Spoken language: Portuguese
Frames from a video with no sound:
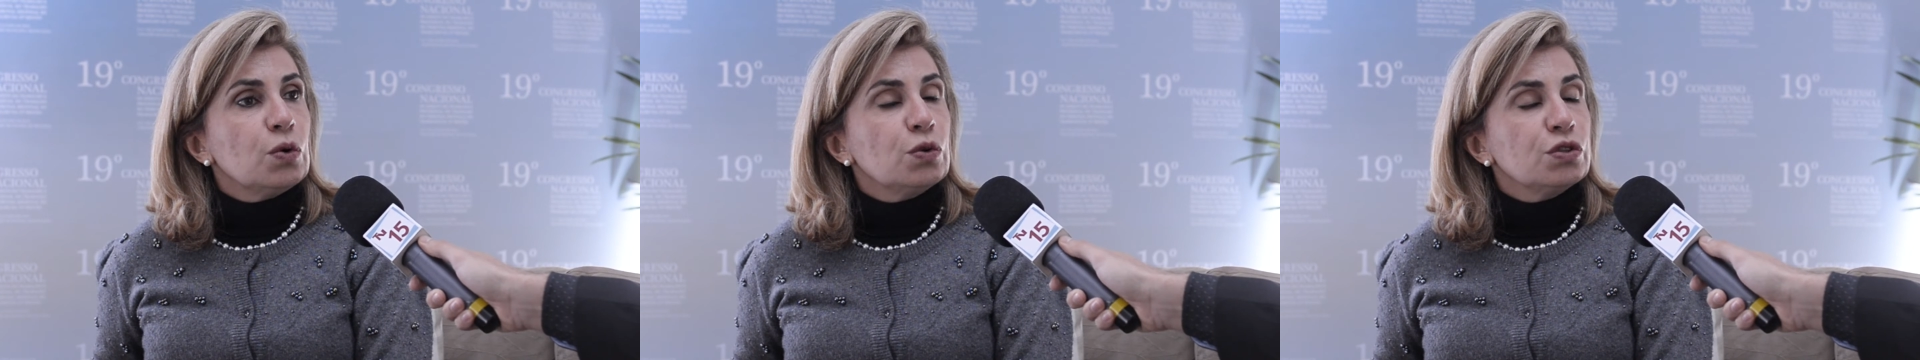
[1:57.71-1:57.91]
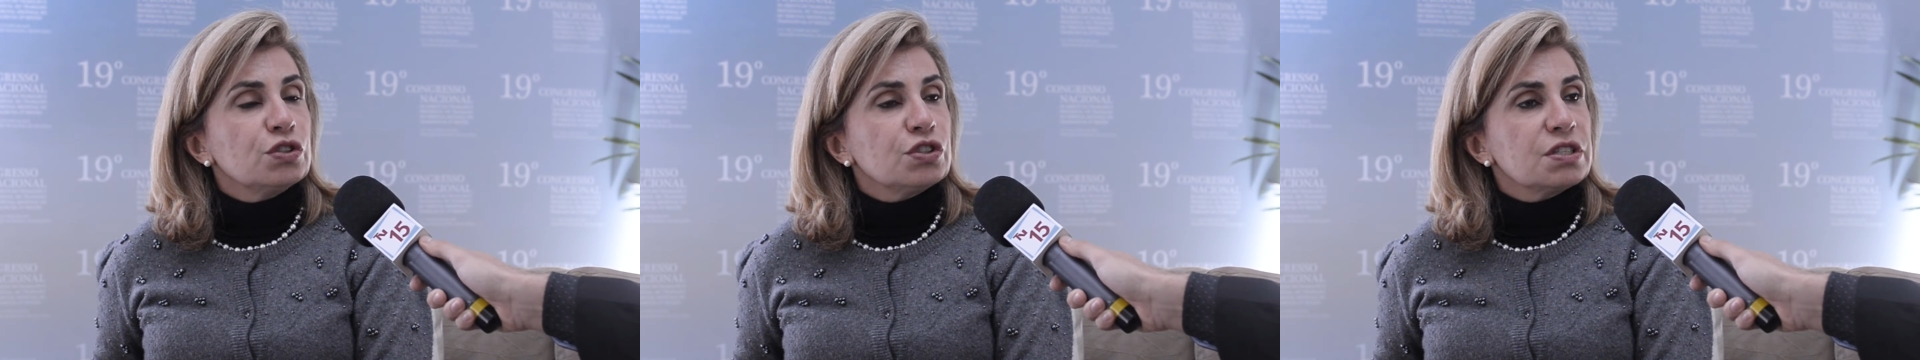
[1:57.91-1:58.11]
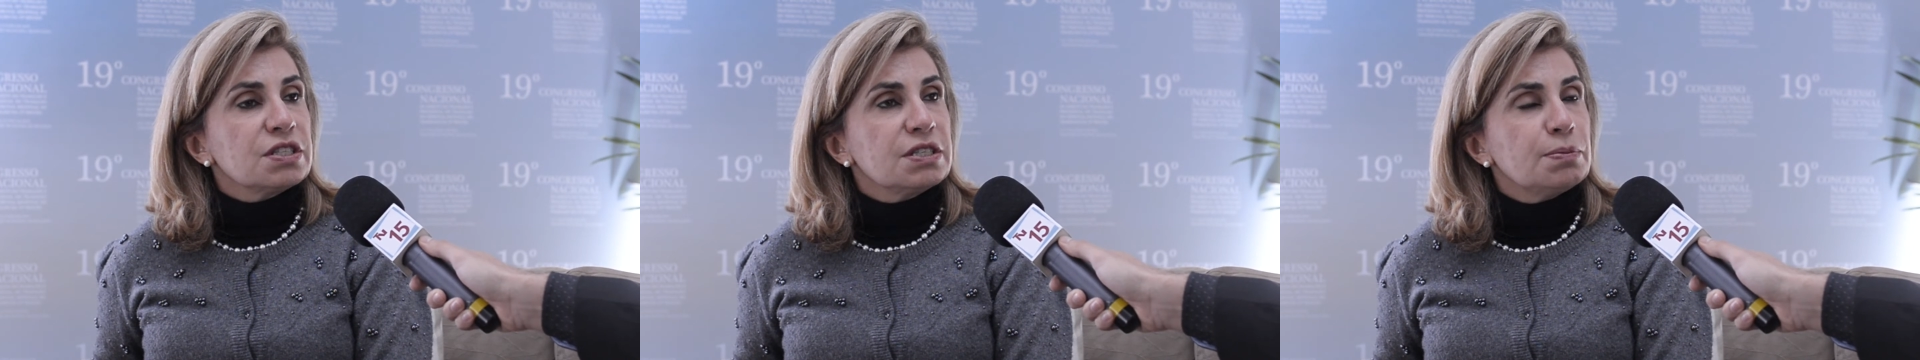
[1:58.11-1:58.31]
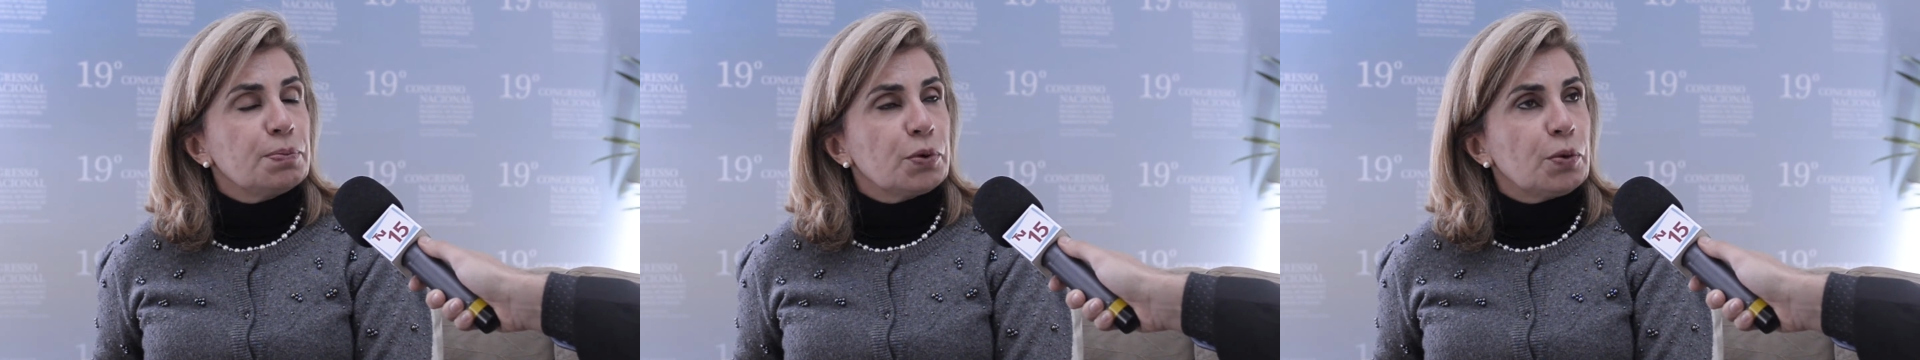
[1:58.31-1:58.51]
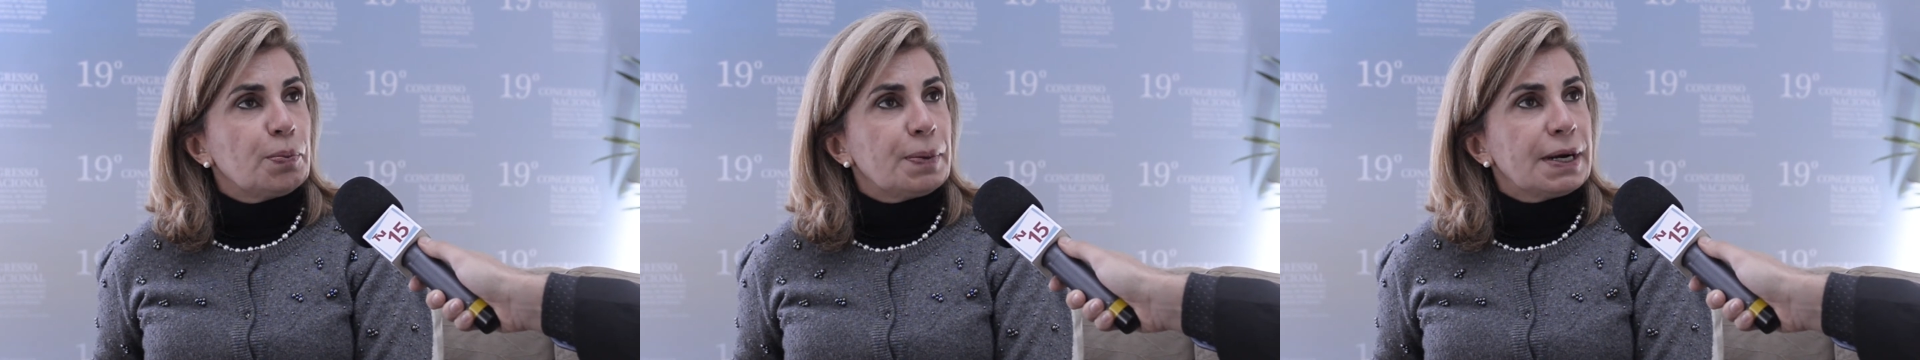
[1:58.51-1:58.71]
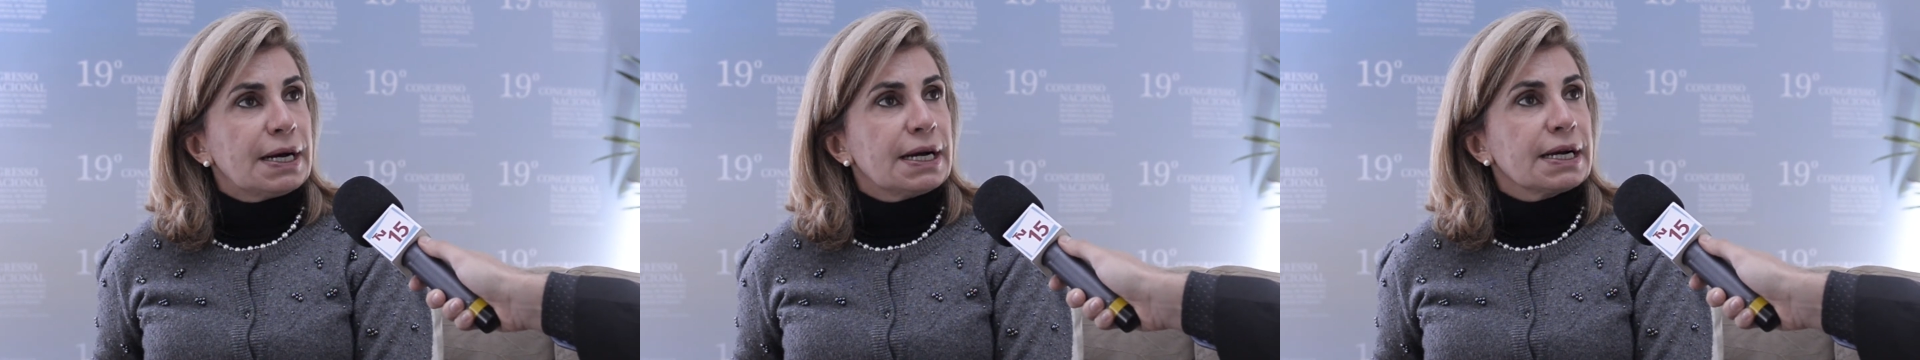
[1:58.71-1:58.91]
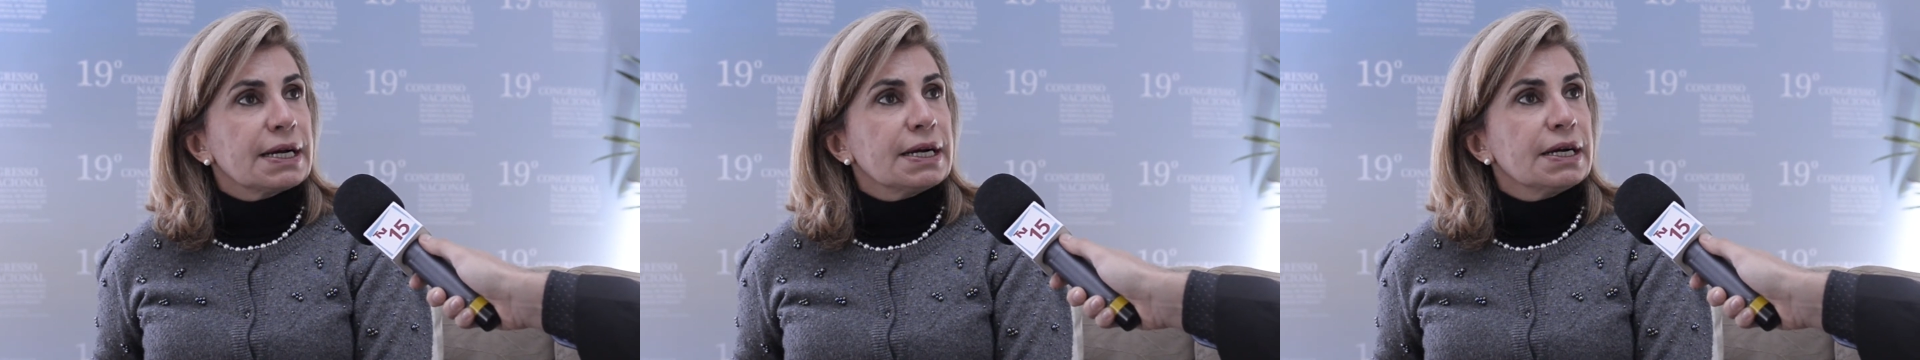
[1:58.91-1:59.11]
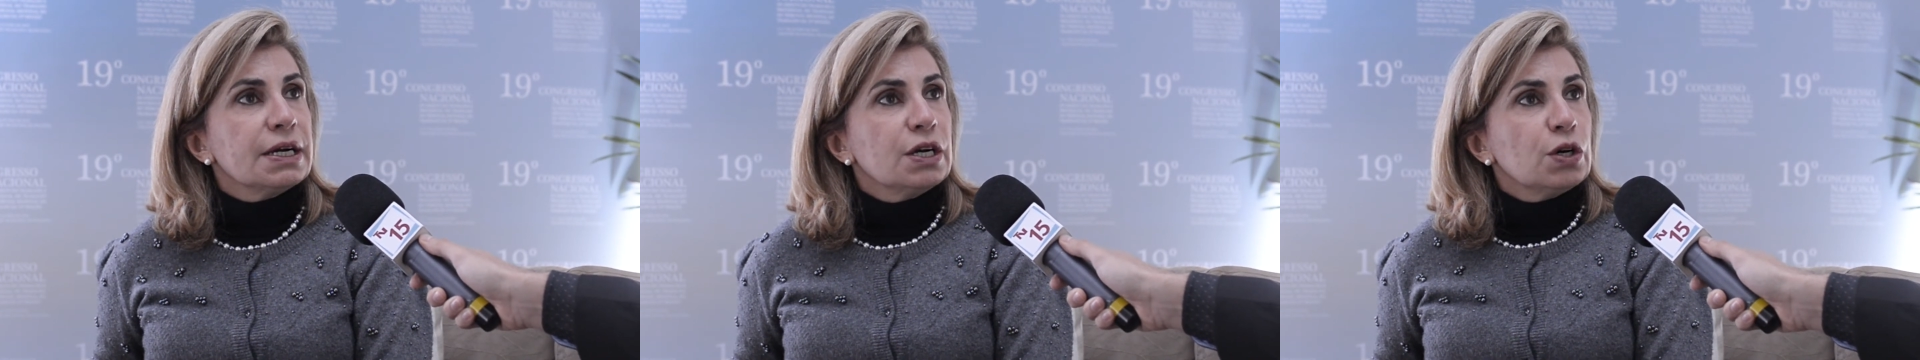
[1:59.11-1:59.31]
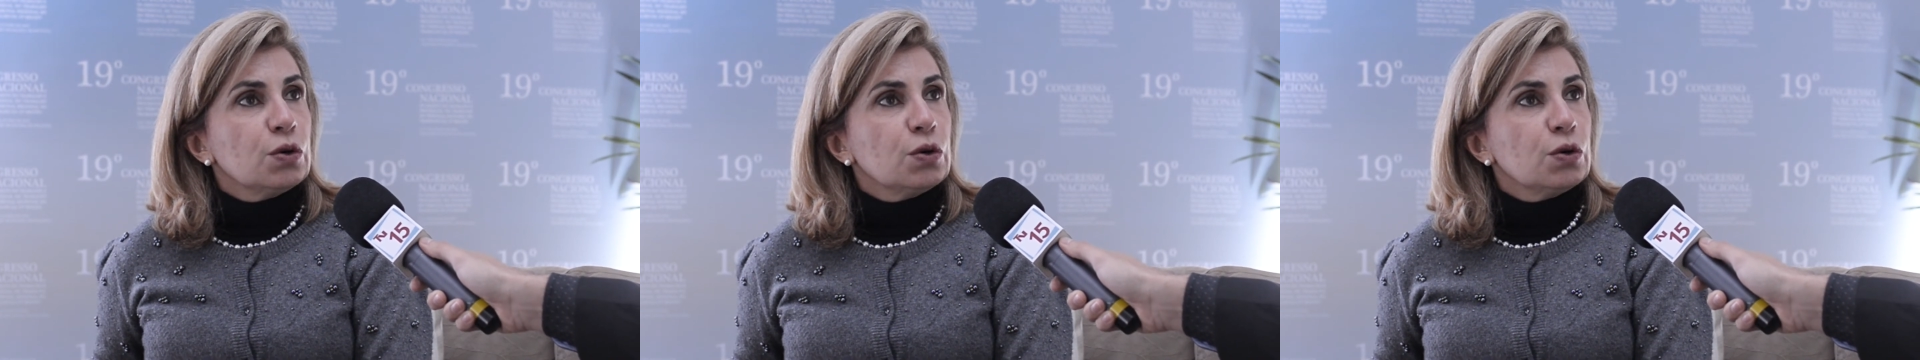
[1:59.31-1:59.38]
onde se propaga